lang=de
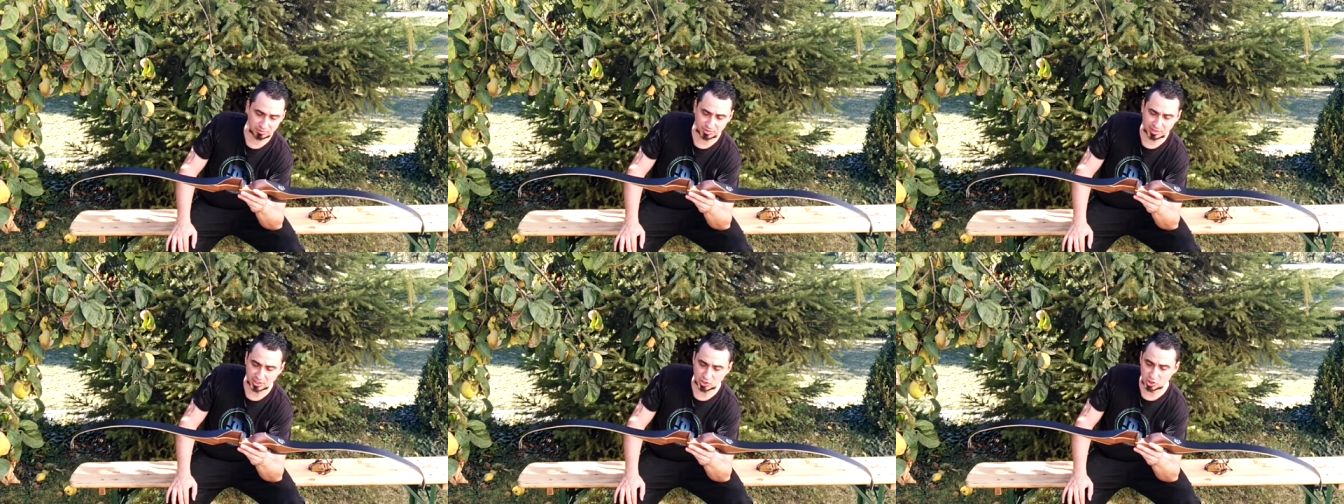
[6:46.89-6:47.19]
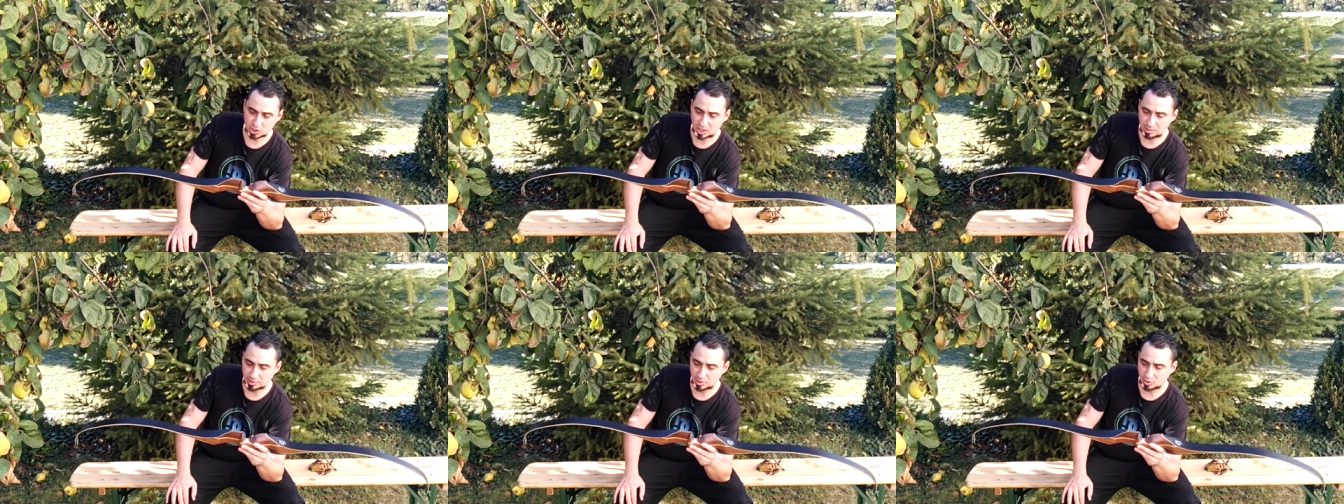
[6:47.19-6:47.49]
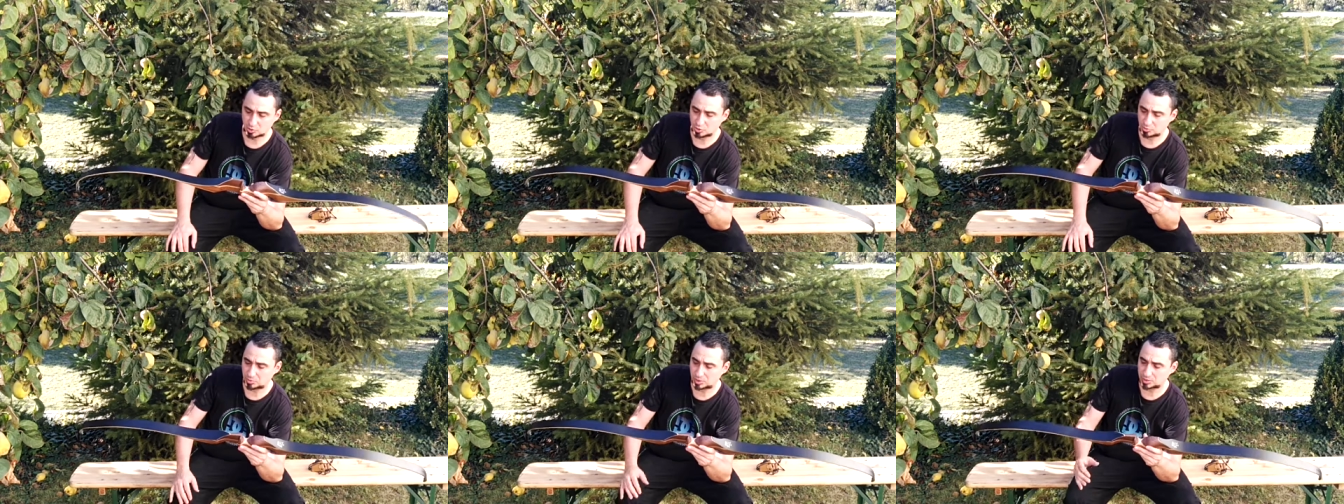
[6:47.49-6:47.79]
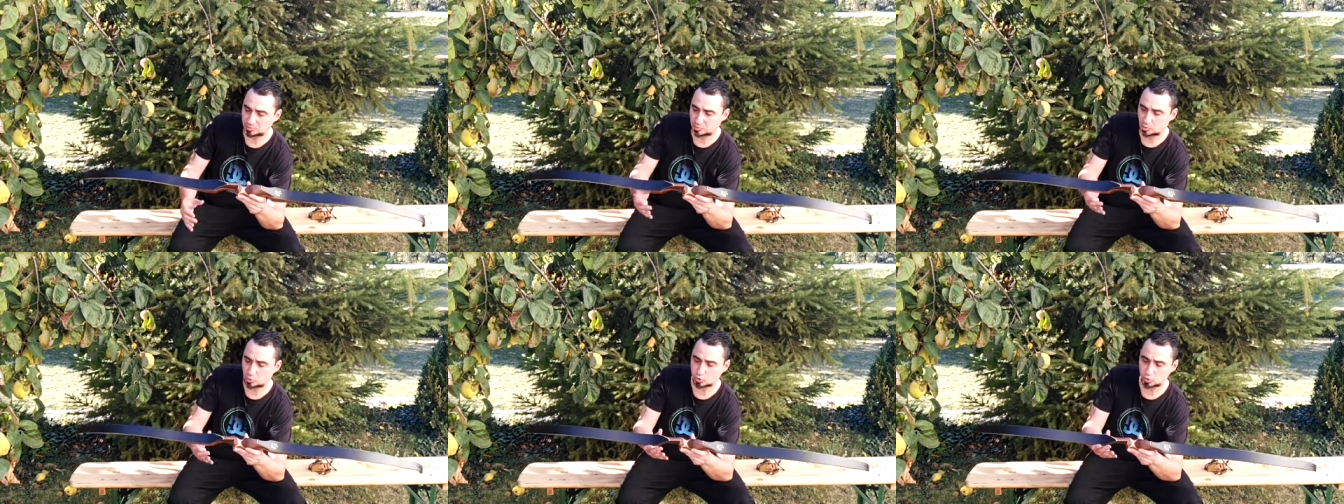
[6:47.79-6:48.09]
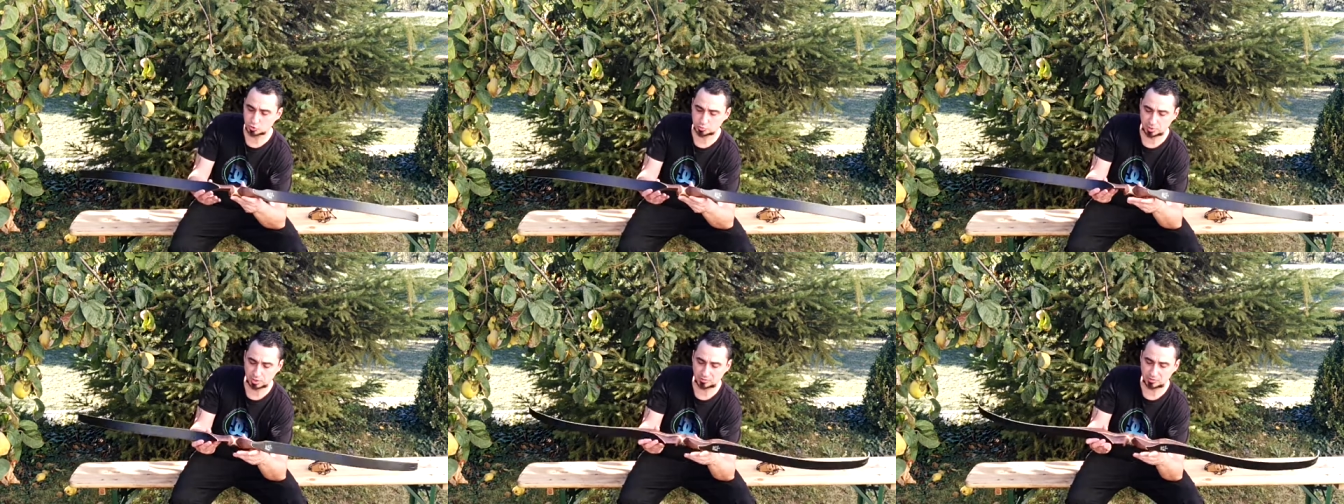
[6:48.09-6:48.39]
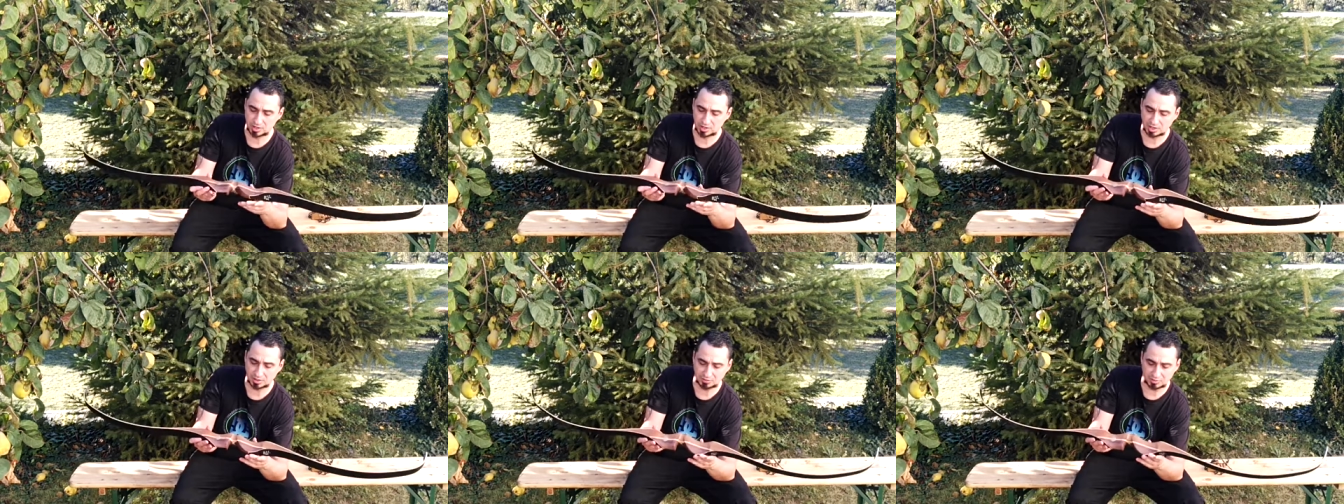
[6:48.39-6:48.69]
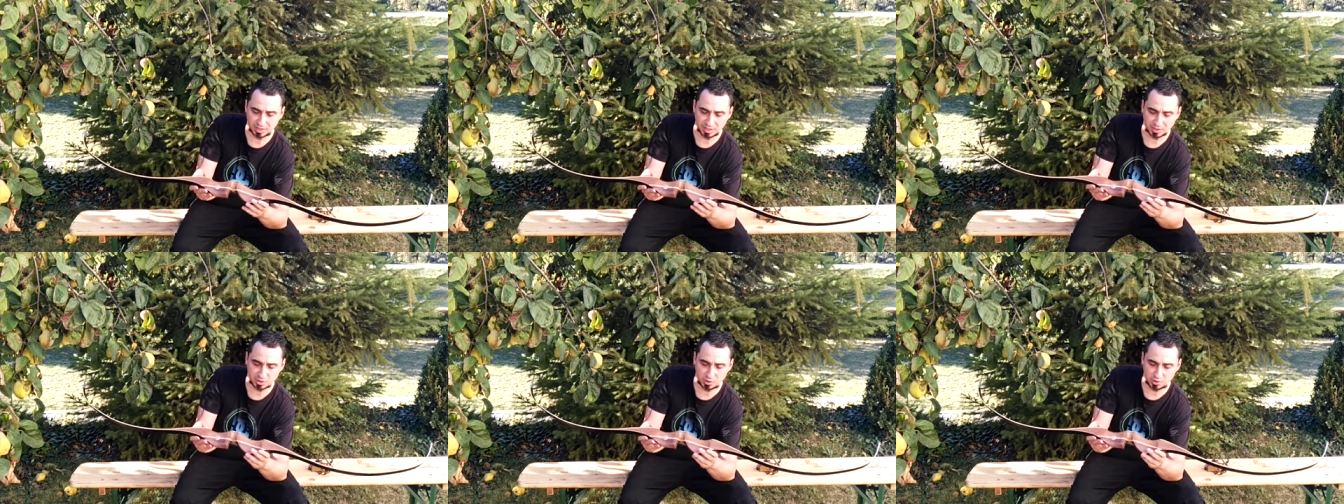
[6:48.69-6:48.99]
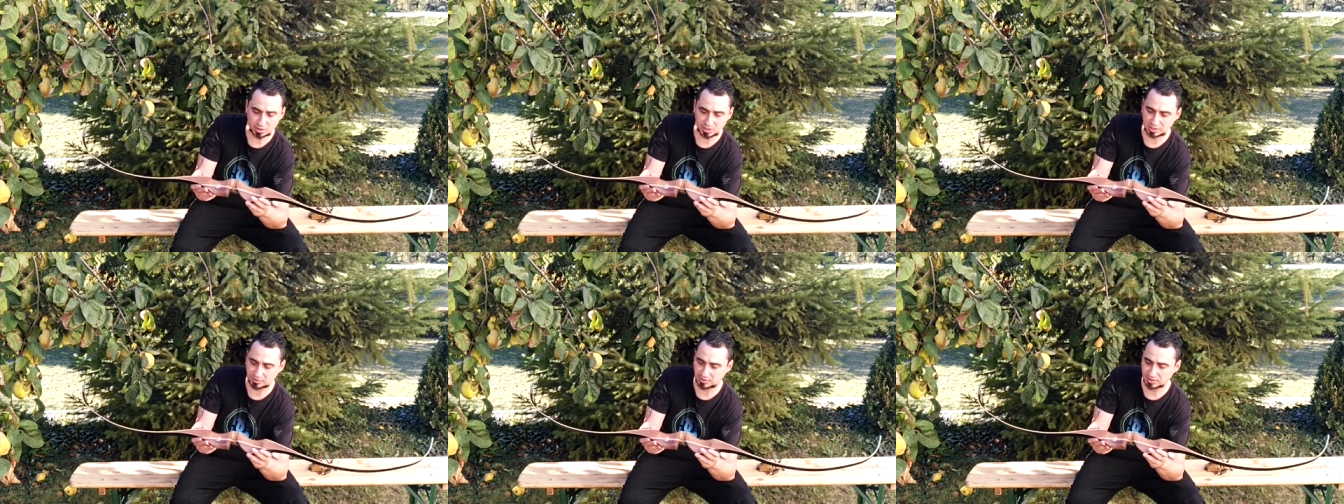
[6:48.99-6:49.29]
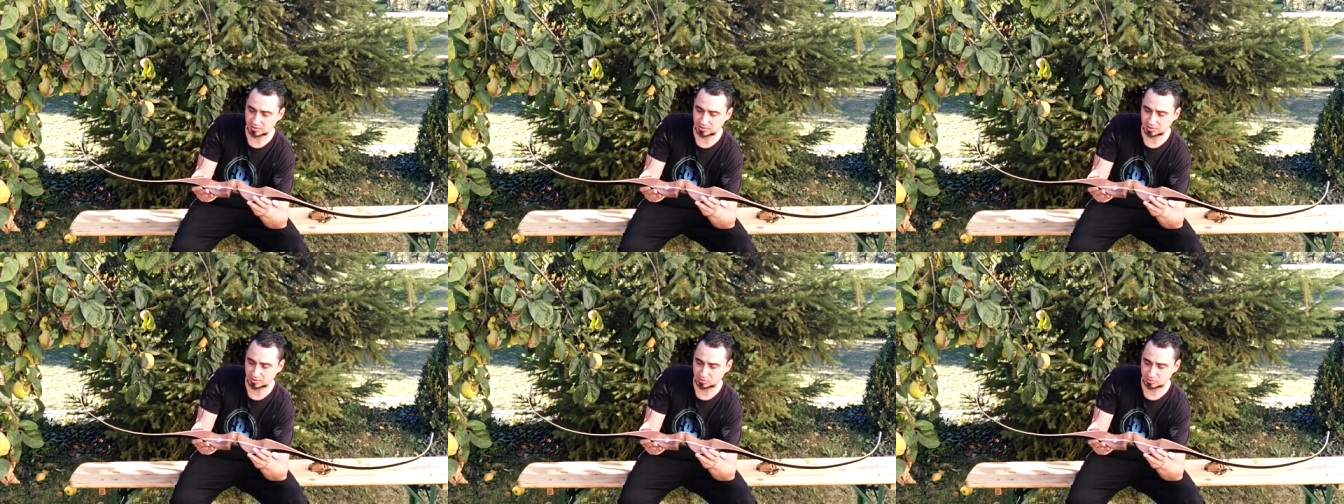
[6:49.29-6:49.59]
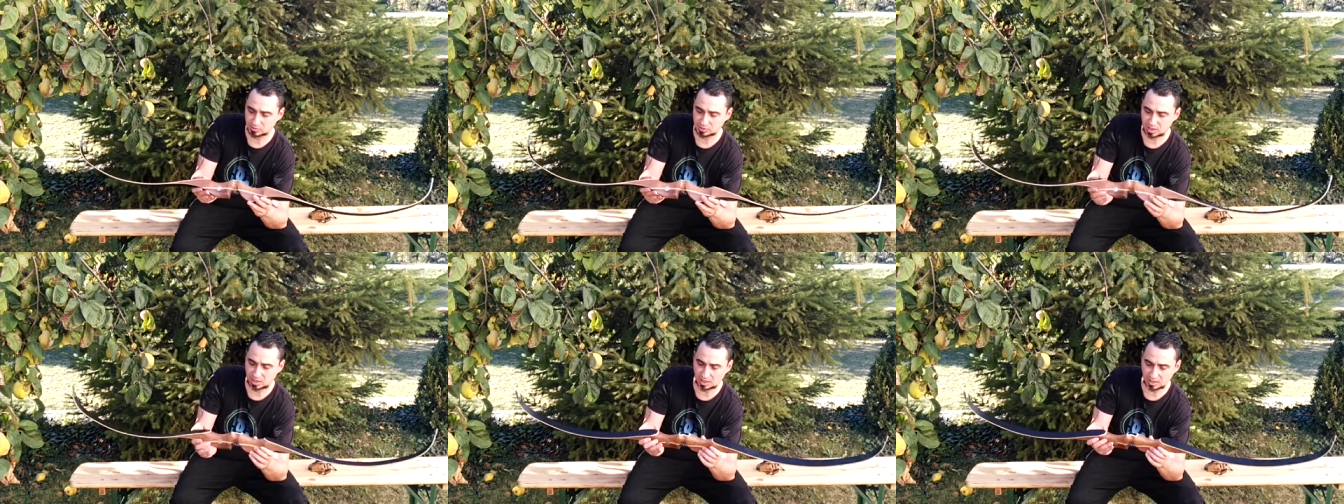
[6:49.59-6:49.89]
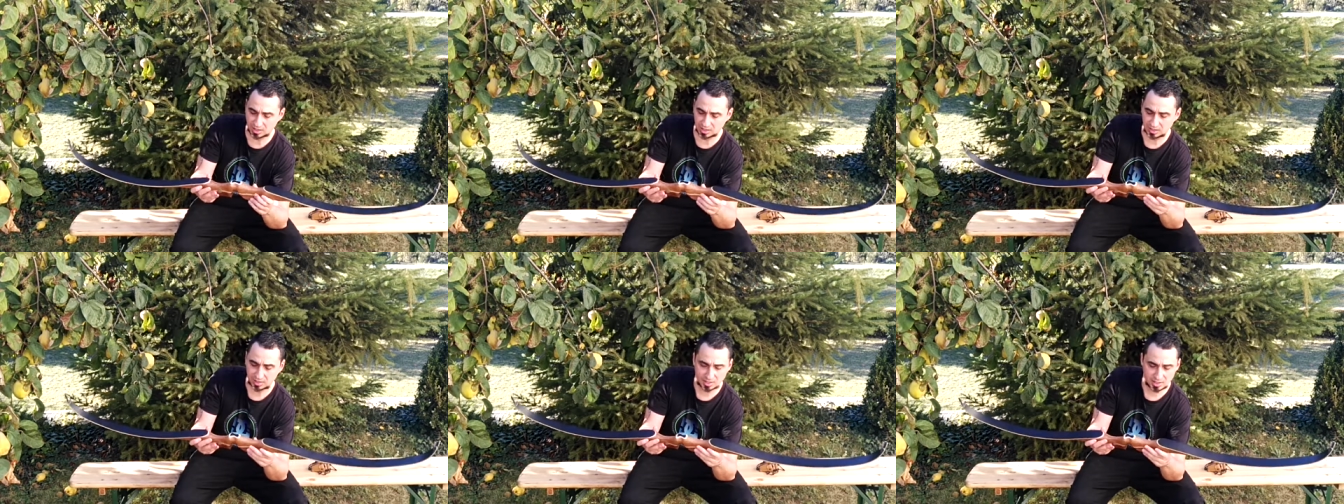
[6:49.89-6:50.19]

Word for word: Vielleicht schreibe ich auch nochmal die Bogensportwelt an, vielleicht könnt ihr was dazu sagen.